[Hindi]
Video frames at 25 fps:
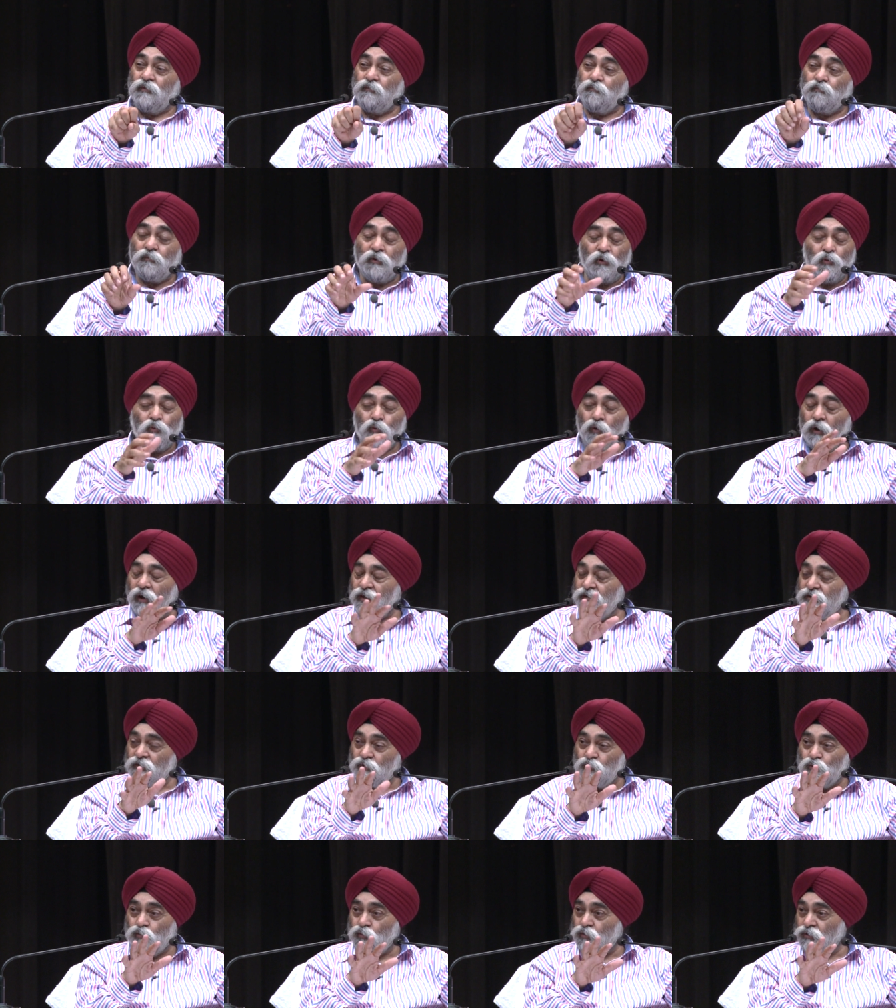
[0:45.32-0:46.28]
मनुखा की
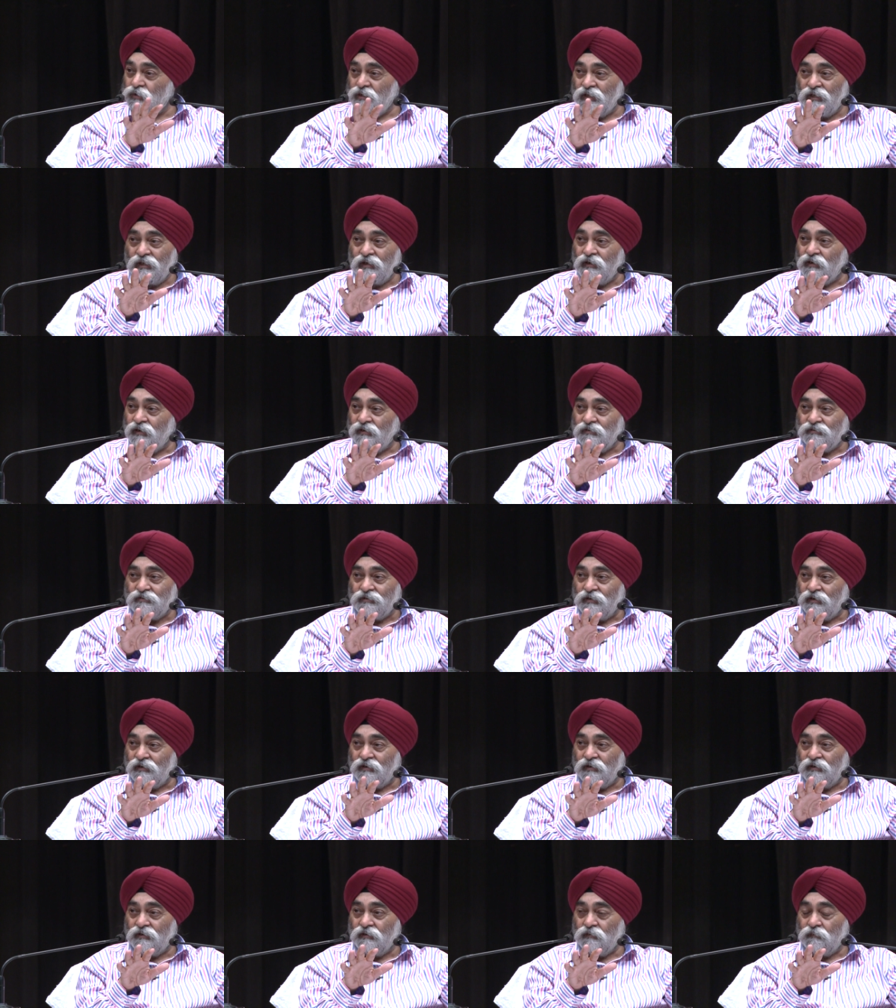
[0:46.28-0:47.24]
धूड़ की नहीं गल चल
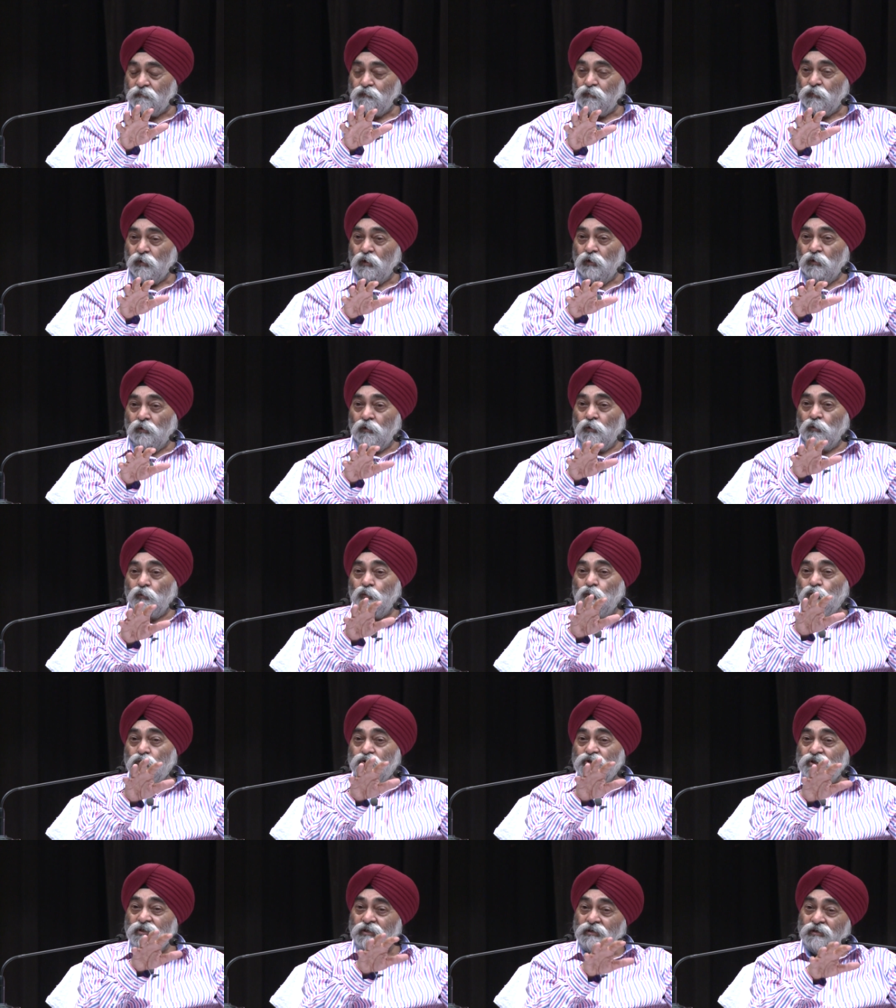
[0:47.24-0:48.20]
रही
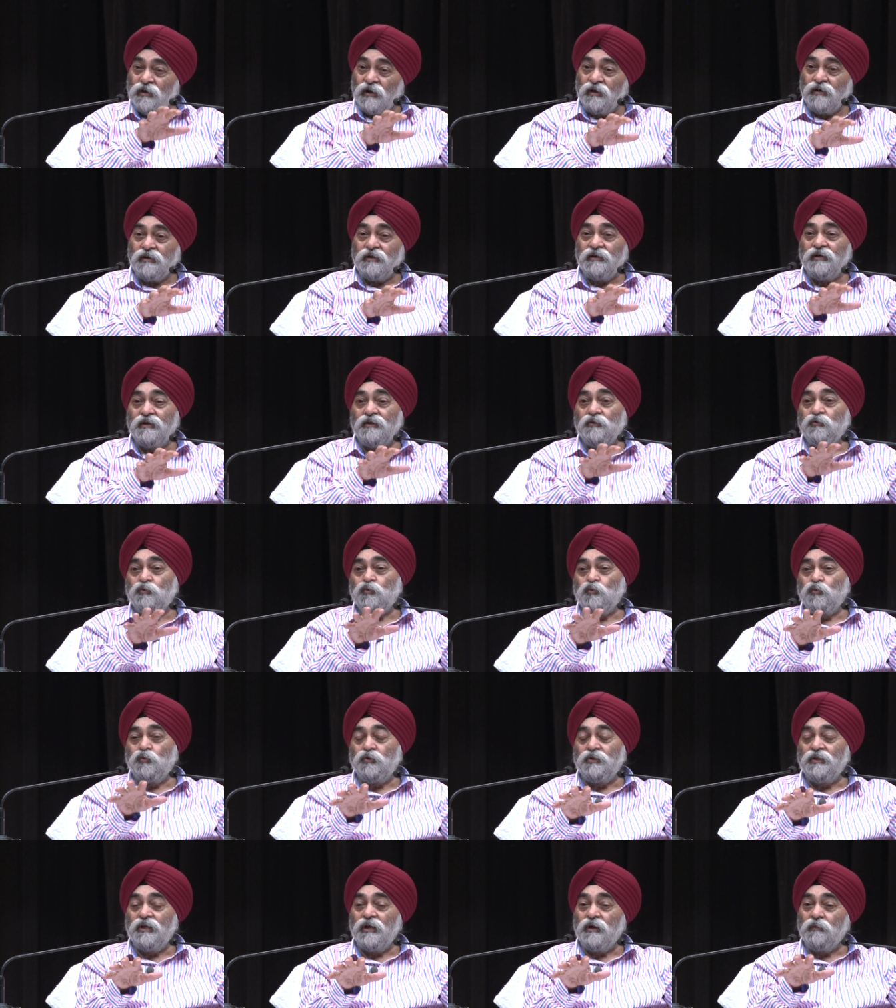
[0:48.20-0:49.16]
गुरसिखा की अर
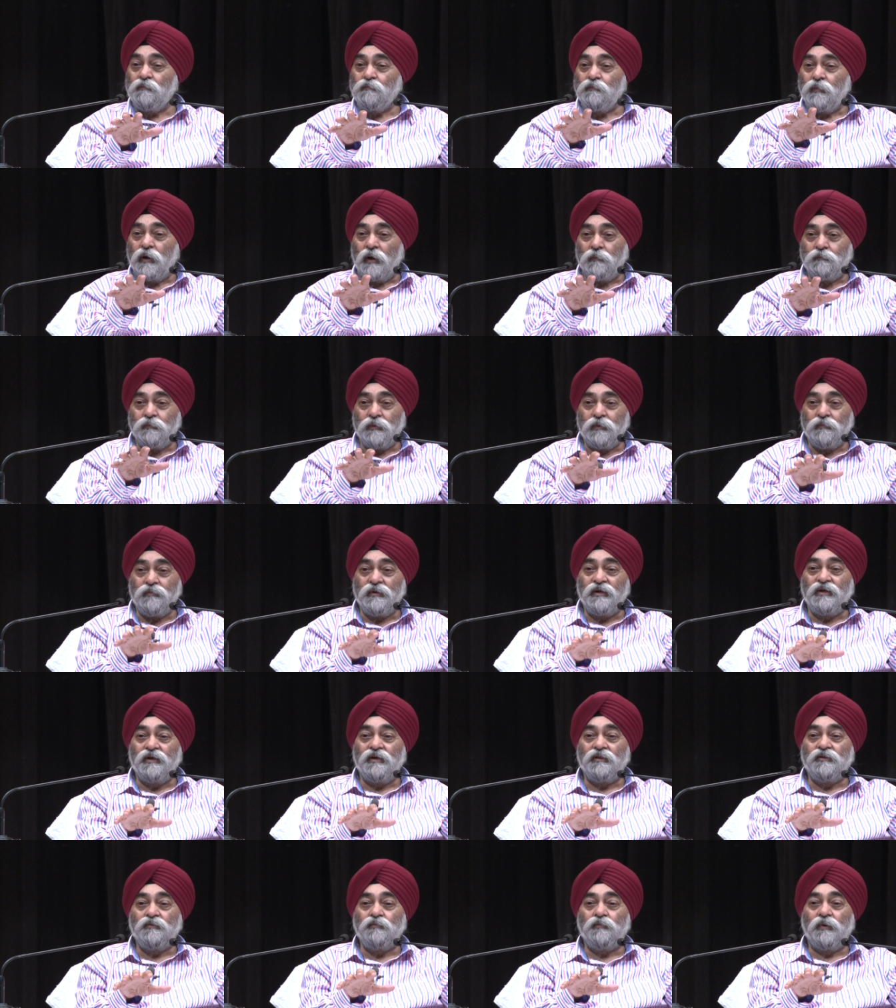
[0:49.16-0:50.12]
दे हम पापी भी
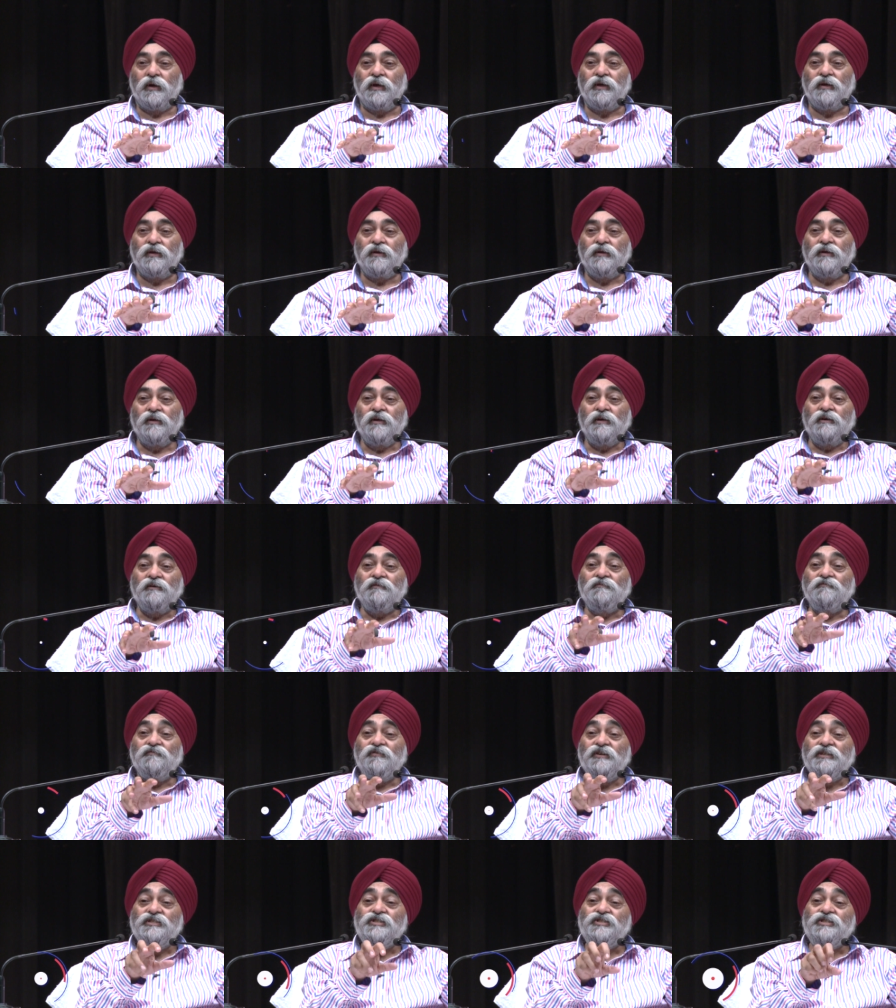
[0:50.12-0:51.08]
गत पाए
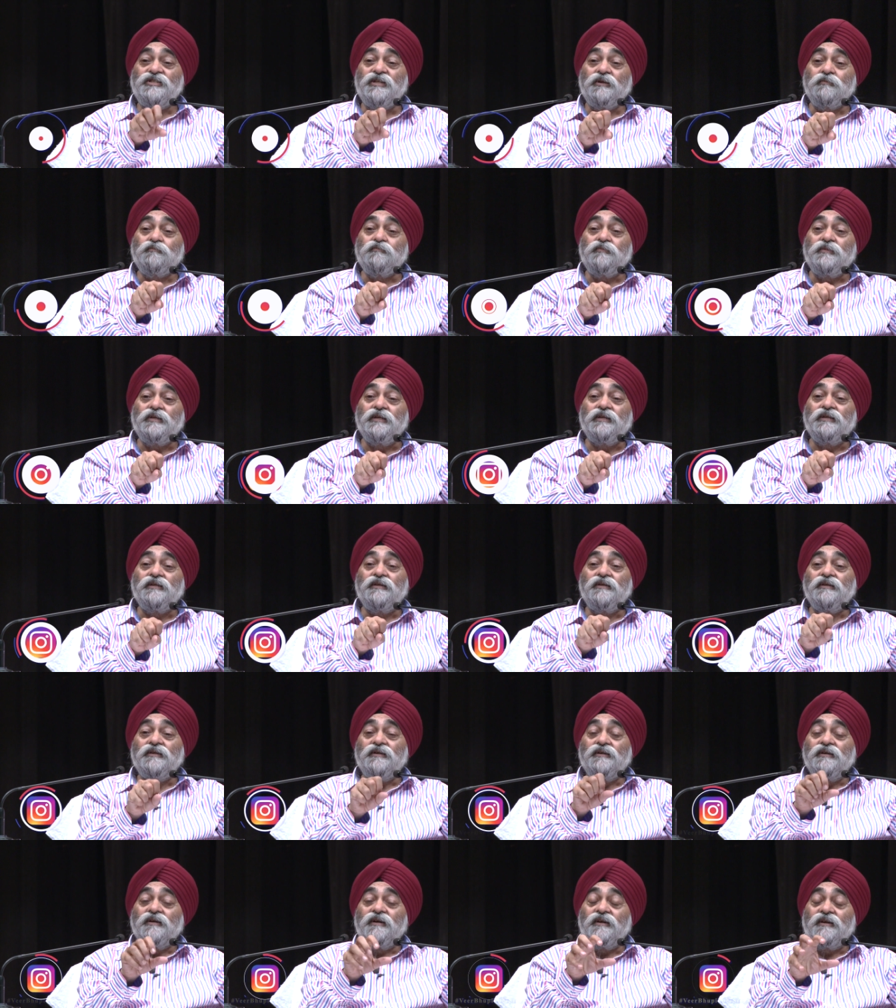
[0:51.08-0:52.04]
विजडम की
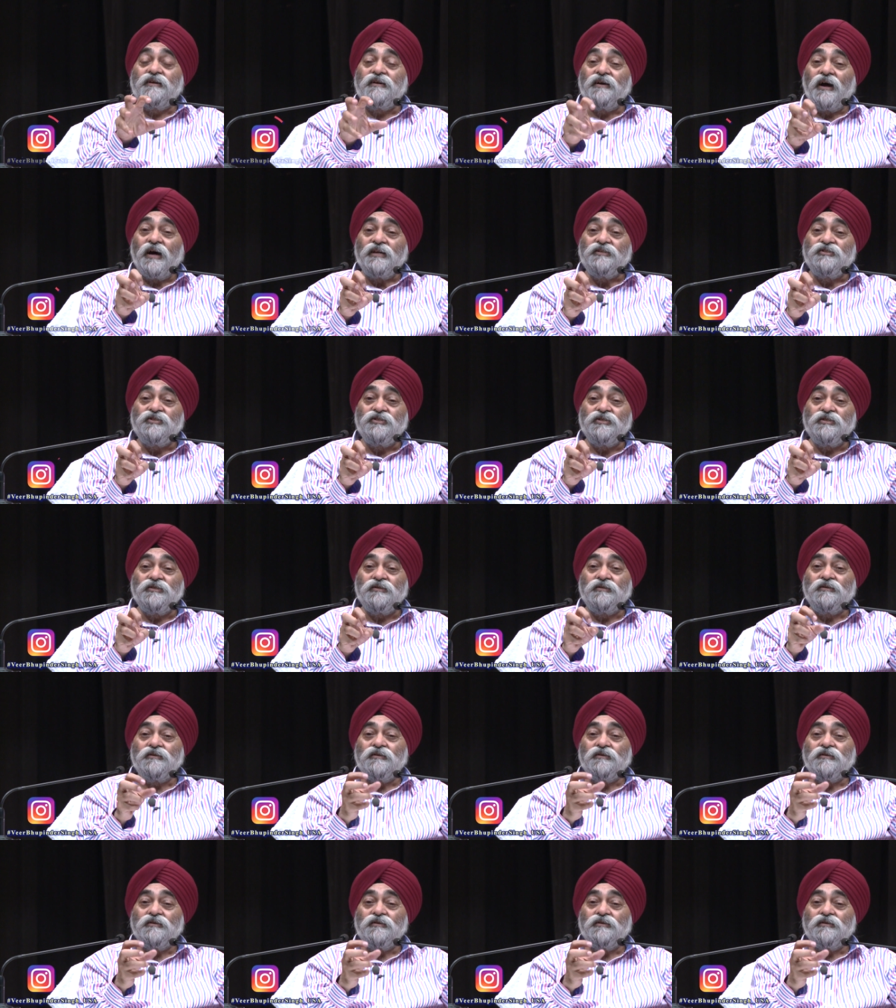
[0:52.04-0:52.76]
राज